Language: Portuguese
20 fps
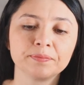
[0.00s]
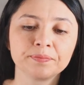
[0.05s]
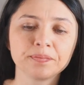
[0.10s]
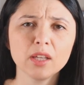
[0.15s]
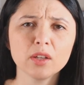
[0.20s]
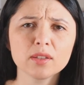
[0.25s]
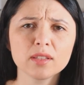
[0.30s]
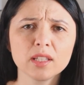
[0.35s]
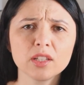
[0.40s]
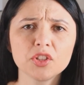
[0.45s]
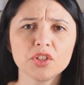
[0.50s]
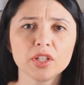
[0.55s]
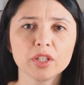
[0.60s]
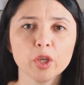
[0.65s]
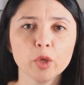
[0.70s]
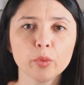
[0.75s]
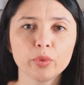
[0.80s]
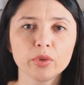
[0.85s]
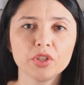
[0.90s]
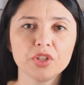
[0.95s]
E eu sentia
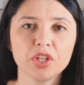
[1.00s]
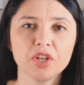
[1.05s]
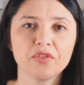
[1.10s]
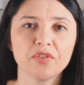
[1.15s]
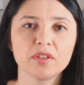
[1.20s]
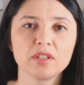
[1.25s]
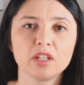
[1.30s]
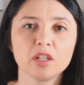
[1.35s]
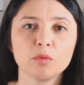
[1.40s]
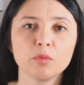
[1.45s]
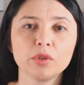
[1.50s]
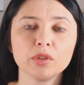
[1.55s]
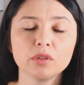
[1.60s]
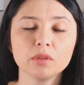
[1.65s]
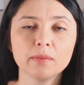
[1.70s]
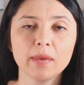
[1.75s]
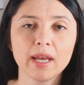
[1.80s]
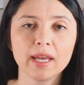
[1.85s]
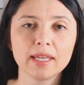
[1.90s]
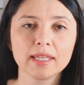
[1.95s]
que eu podia fazer muito
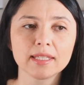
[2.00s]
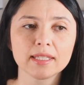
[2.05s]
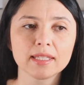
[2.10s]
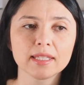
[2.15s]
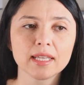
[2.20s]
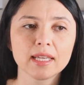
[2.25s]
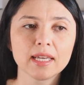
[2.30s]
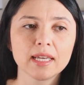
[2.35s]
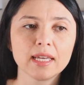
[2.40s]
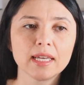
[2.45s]
mais.